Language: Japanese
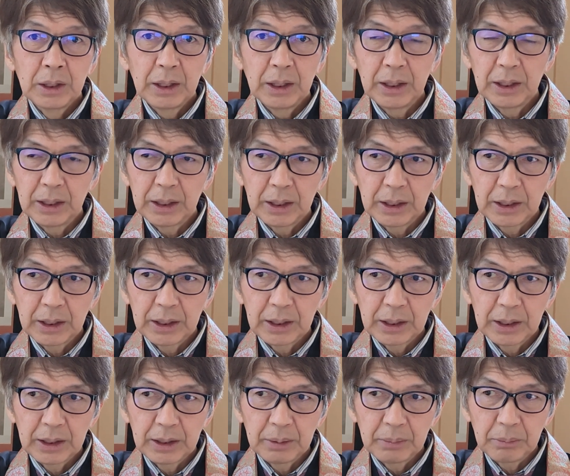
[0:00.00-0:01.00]

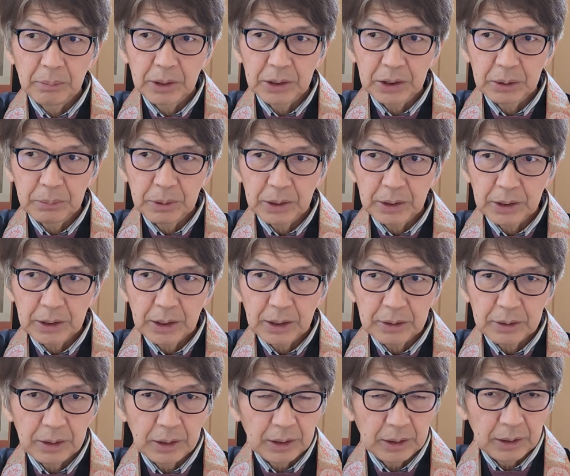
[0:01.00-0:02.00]
えー、真面目な
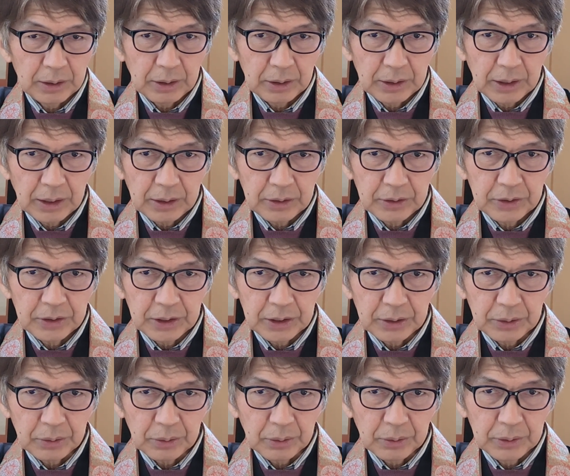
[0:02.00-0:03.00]
男
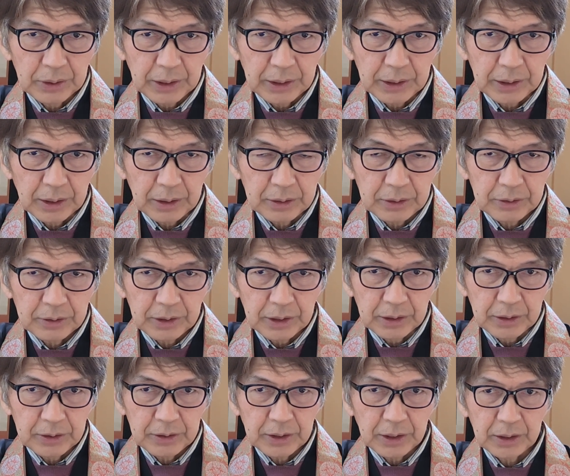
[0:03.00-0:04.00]
性の大学
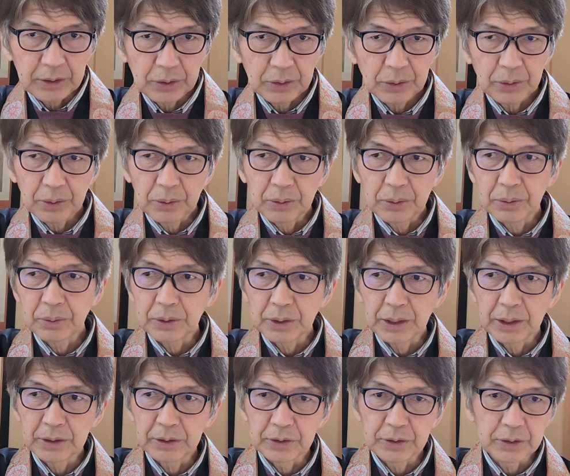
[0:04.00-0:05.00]
生さんのお
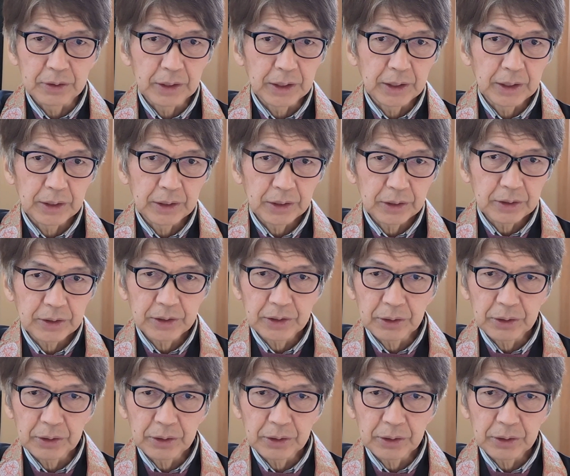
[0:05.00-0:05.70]
尋ねです。